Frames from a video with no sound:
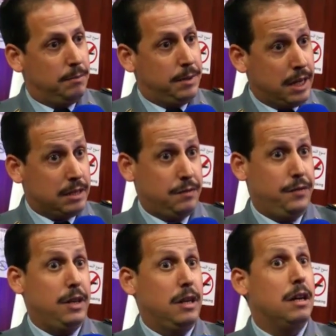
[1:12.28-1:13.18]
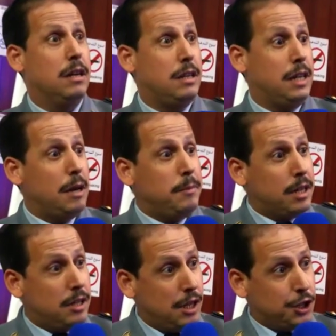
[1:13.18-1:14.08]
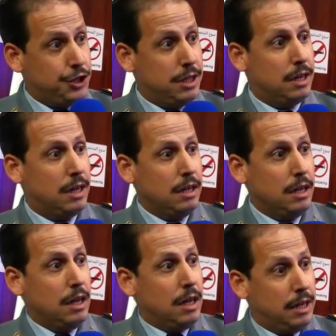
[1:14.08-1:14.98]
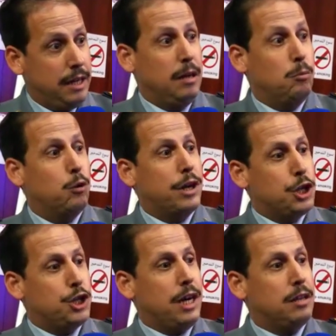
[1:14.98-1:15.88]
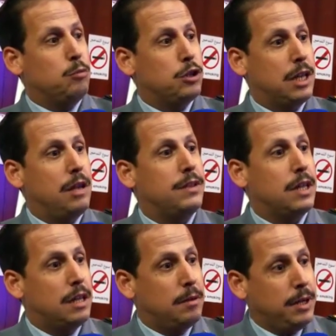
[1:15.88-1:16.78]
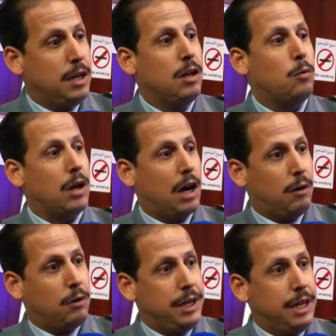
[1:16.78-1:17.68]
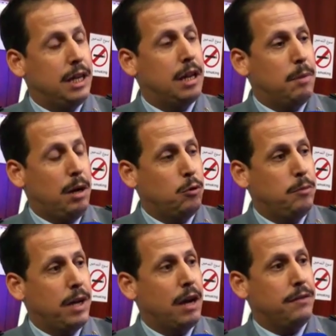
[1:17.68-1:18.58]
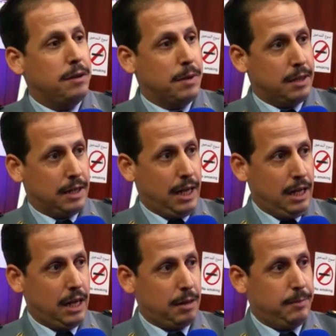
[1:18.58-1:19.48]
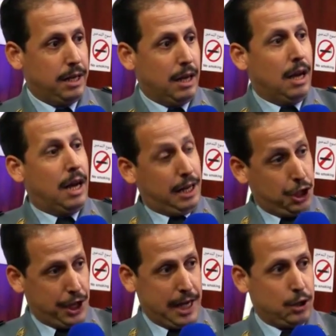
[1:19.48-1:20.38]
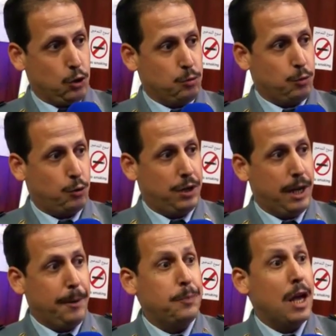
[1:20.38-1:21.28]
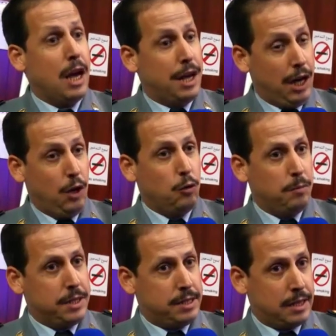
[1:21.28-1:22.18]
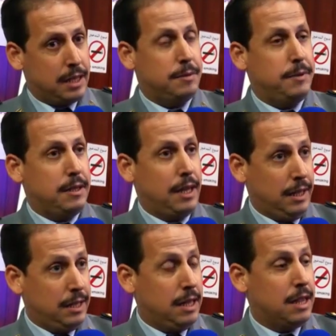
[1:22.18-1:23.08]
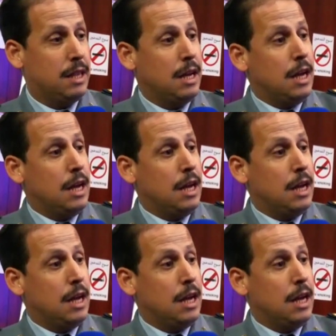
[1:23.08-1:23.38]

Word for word: بدأت في ديناميكية جديدة لمراجعة مختلف التدابير والقوانين المعمول بها فيما يتعلق بالإجراءات الجمركية نحن بصدد بتحديث